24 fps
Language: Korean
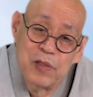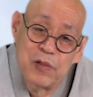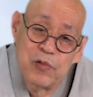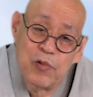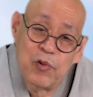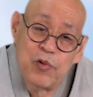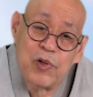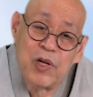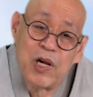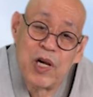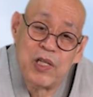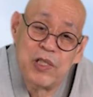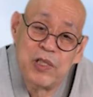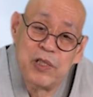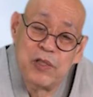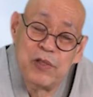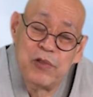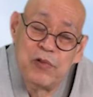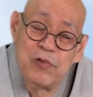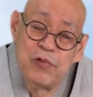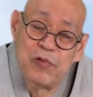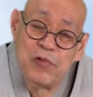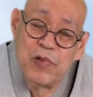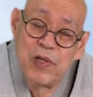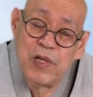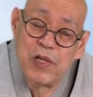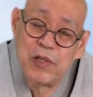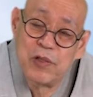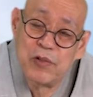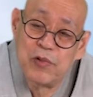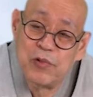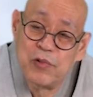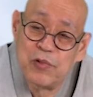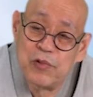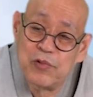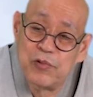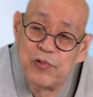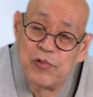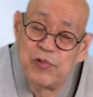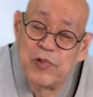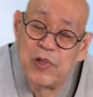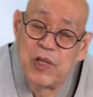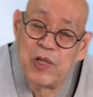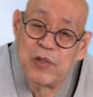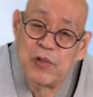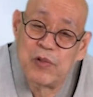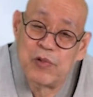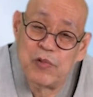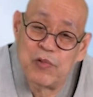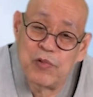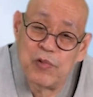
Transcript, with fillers: 돌아가신 뒤에도 주의